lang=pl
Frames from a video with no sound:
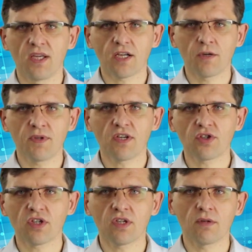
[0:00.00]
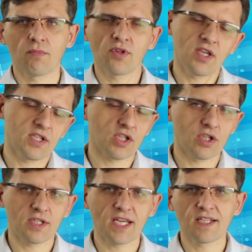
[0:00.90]
Jako pierwszy bodaj
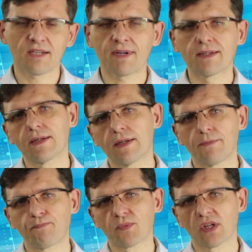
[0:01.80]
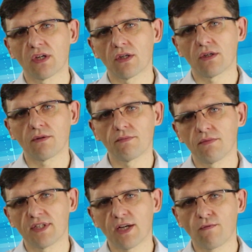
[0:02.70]
Schneiderman y,
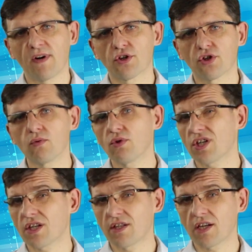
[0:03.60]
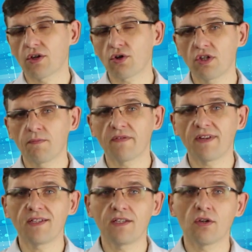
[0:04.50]
zauważył, że te koszty
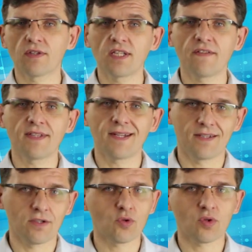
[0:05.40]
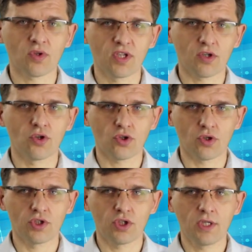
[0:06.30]
prewencji i oceny wcale nie dążą do
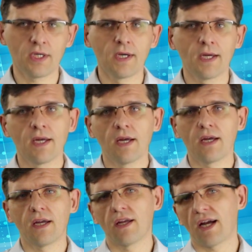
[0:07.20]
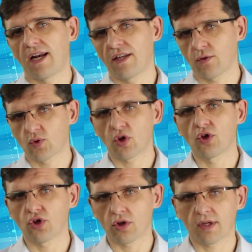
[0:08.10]
nieskończoności, y, ale są
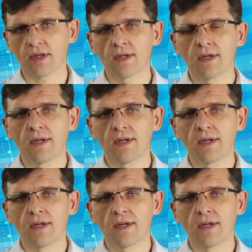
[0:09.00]
skończone,